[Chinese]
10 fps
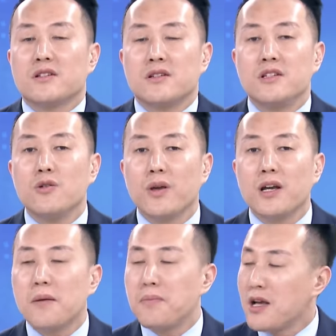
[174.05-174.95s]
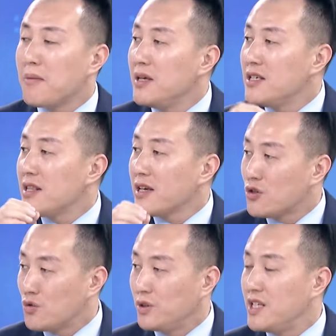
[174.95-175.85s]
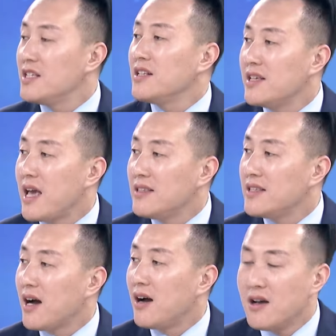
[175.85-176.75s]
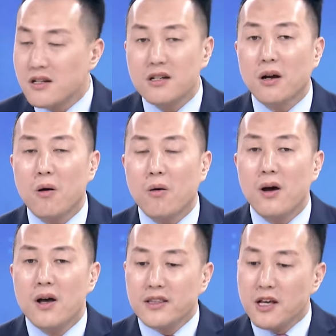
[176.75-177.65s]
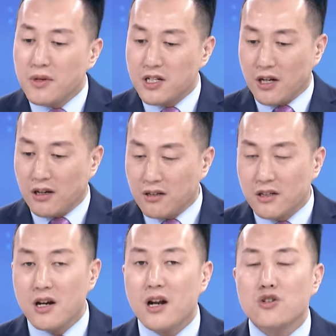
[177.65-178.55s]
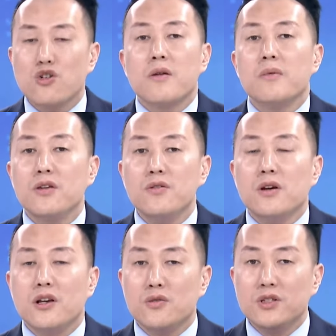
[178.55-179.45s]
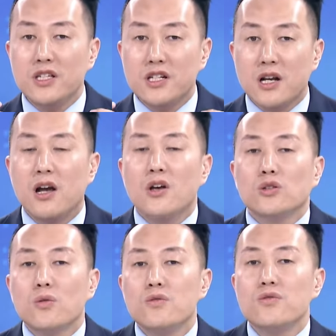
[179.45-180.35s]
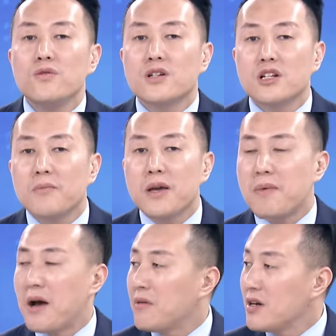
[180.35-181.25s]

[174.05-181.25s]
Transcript: 是有一个比较明显的一个主题性的演讲之后，那么整个的传媒娱乐，尤其是通讯设备板块